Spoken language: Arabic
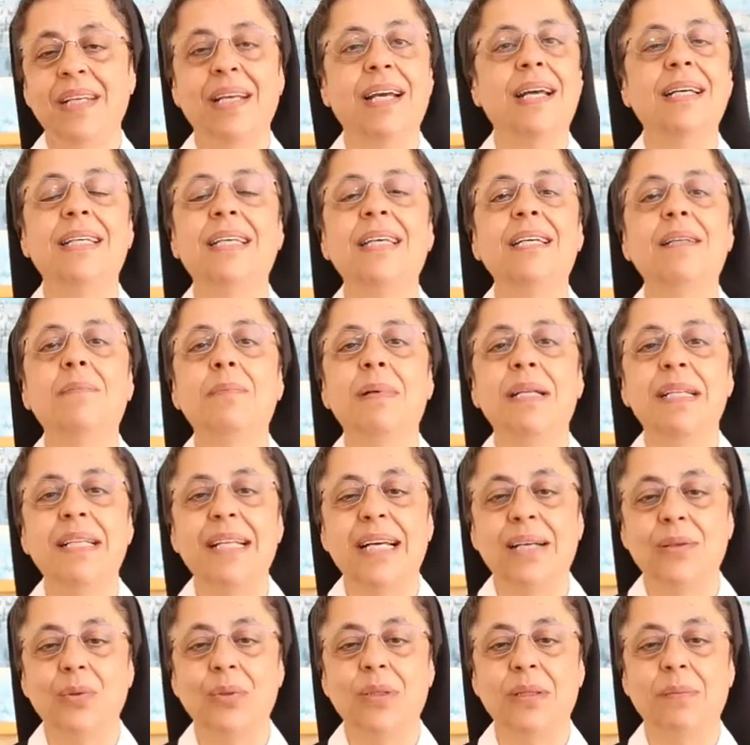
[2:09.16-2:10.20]
اكيد بدنا
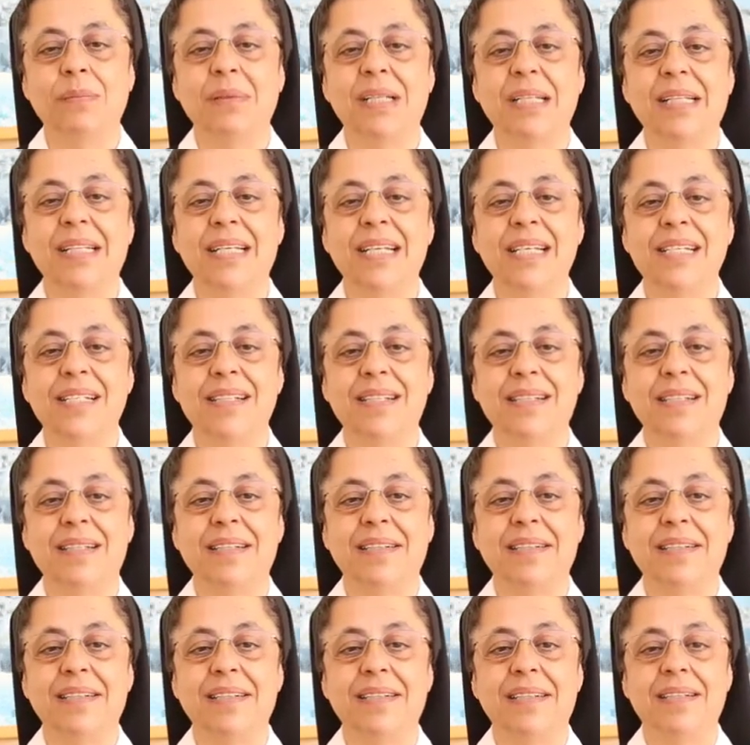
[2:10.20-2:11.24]
نكون من الناس
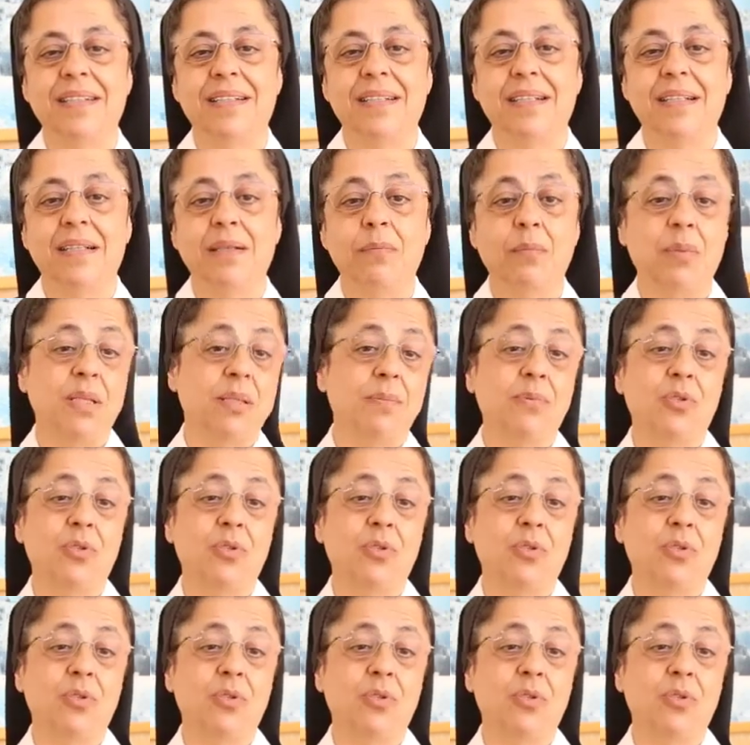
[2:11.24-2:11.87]
بس